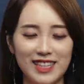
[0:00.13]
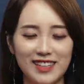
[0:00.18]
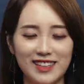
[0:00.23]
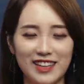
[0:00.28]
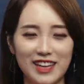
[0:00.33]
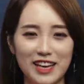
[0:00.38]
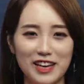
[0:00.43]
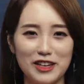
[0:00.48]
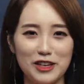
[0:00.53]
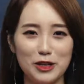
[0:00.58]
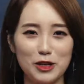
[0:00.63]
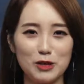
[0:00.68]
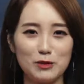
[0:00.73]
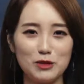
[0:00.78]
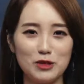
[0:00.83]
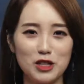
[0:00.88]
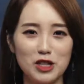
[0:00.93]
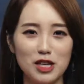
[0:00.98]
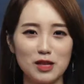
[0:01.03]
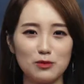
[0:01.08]
네,
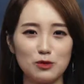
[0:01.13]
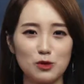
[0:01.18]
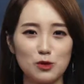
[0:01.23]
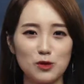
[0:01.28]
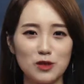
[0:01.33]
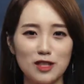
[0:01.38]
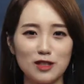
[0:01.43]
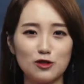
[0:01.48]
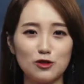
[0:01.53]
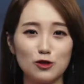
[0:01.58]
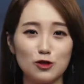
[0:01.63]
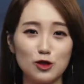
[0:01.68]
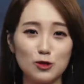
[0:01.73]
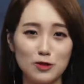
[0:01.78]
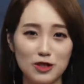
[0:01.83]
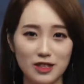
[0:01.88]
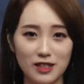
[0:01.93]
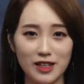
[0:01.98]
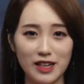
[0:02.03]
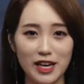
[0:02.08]
여러분들의 부동산
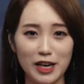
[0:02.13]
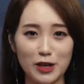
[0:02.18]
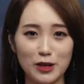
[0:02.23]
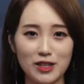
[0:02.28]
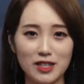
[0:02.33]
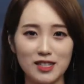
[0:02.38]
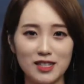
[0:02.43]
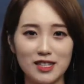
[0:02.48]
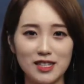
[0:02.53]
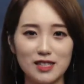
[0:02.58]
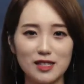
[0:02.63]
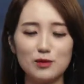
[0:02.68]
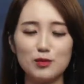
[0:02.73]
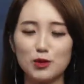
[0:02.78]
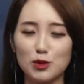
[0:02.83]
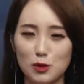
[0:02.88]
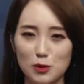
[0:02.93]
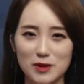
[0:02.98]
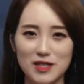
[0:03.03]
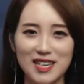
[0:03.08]
궁금증을 해결해드리는
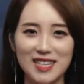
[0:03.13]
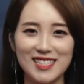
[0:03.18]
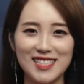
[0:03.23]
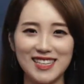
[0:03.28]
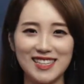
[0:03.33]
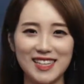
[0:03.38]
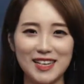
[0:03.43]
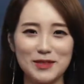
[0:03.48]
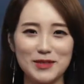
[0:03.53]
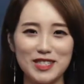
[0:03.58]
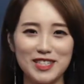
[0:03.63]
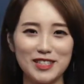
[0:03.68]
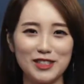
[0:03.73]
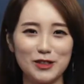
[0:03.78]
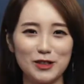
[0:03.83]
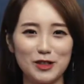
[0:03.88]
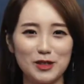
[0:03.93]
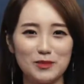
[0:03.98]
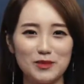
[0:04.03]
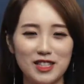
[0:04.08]
부동산 상담
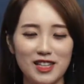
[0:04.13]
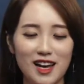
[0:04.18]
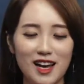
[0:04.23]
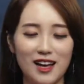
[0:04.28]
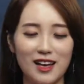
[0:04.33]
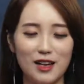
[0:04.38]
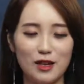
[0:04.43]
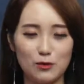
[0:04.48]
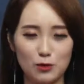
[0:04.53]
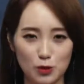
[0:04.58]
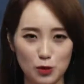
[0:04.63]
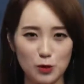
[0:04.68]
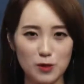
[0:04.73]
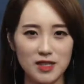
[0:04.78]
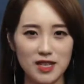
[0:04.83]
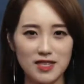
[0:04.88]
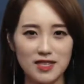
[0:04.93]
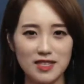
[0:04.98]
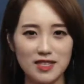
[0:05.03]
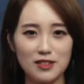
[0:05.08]
시그널입니다.
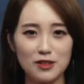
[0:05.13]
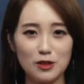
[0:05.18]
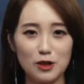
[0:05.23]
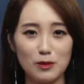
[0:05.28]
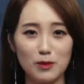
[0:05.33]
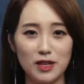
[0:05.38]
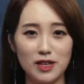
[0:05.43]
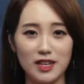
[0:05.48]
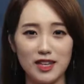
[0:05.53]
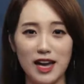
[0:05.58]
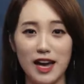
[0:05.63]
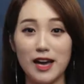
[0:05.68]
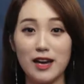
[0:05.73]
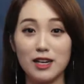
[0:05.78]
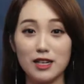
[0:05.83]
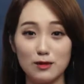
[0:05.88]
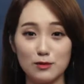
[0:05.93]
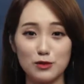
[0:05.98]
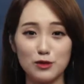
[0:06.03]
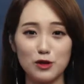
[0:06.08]
부동산 시그널만의
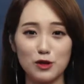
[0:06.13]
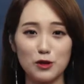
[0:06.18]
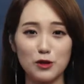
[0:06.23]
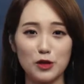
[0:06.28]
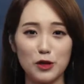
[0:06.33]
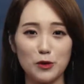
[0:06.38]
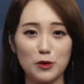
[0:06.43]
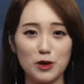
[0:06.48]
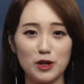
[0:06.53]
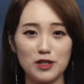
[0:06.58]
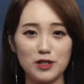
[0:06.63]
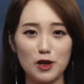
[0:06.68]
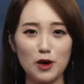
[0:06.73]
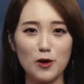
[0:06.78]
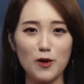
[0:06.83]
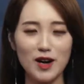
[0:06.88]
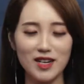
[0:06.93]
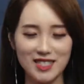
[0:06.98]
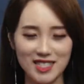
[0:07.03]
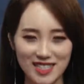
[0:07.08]
다양한 분석을 이용해서
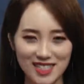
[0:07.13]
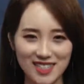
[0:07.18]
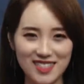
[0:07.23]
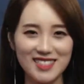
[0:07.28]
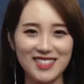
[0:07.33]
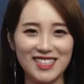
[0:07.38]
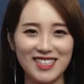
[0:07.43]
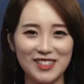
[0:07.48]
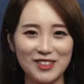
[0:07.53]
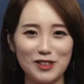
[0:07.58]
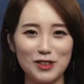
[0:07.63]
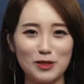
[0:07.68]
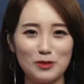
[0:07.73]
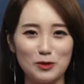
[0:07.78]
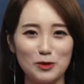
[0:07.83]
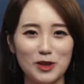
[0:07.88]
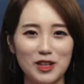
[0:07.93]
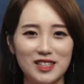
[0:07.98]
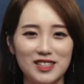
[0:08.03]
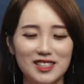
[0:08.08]
확실한 시그널
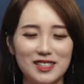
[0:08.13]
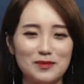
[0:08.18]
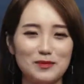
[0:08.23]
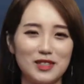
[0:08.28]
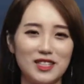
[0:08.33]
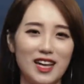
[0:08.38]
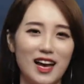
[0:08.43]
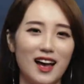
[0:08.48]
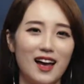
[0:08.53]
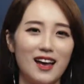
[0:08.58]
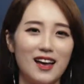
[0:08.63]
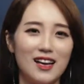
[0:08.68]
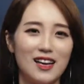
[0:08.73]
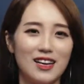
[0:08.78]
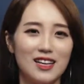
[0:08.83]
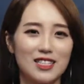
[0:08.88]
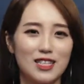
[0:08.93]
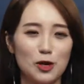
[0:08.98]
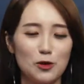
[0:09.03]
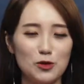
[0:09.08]
보내드립니다.
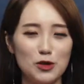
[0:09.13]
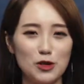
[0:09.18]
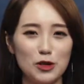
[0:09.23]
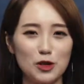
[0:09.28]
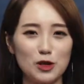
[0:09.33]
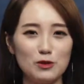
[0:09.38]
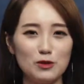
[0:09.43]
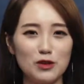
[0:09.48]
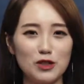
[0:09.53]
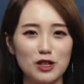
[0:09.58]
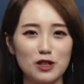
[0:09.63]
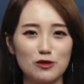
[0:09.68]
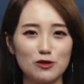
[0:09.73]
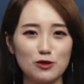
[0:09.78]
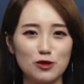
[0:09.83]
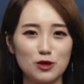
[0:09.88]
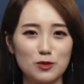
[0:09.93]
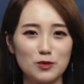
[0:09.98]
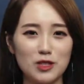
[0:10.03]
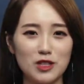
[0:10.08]
자, 오늘 여러분들의
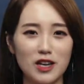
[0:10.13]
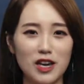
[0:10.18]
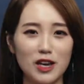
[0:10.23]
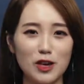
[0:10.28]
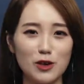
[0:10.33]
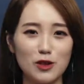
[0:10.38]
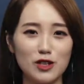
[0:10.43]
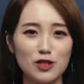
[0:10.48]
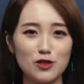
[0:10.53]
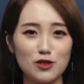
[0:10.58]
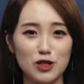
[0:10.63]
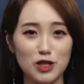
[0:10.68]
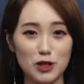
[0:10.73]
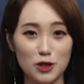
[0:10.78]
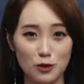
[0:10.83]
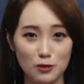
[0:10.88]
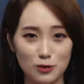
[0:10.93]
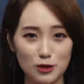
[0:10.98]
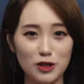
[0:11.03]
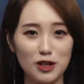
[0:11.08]
궁금증 해결해주실
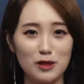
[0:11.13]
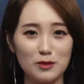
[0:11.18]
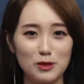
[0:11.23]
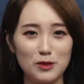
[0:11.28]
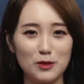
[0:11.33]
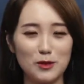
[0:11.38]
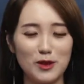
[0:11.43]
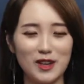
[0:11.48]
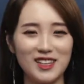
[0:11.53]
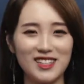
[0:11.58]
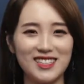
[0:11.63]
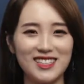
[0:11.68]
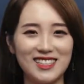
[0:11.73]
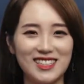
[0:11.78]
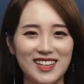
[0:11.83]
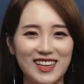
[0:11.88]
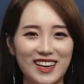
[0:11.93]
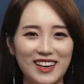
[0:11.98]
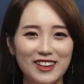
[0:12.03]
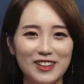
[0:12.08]
전문가분
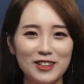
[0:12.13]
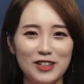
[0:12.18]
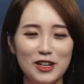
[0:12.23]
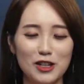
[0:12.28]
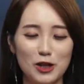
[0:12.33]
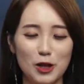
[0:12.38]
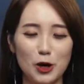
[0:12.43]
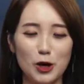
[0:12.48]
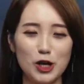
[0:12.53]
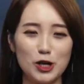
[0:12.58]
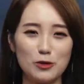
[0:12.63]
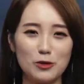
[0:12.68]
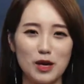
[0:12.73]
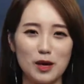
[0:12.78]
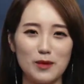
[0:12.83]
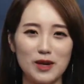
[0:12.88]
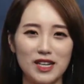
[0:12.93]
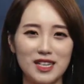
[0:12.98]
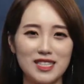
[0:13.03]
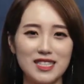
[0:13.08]
소개해드릴게요.
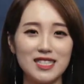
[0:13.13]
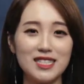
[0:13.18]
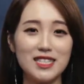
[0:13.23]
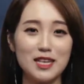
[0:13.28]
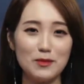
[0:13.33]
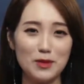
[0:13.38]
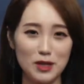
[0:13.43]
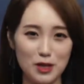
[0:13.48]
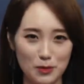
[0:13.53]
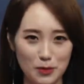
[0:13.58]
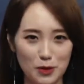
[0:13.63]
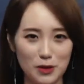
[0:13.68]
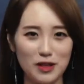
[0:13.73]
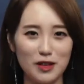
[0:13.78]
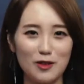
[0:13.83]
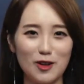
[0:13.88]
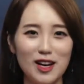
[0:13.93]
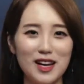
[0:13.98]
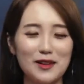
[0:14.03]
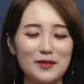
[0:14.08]
더이론개발의 신재민
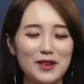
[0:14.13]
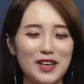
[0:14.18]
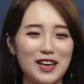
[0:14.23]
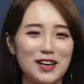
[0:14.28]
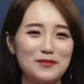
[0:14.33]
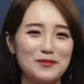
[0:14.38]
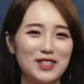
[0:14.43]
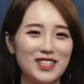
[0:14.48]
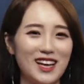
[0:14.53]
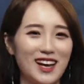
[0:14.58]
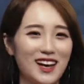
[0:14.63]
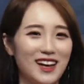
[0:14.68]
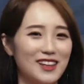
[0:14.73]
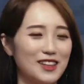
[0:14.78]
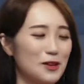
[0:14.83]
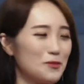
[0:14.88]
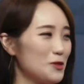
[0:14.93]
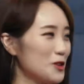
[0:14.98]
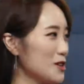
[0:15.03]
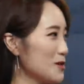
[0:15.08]
대표님과 함께합니다.
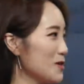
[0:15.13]
대표님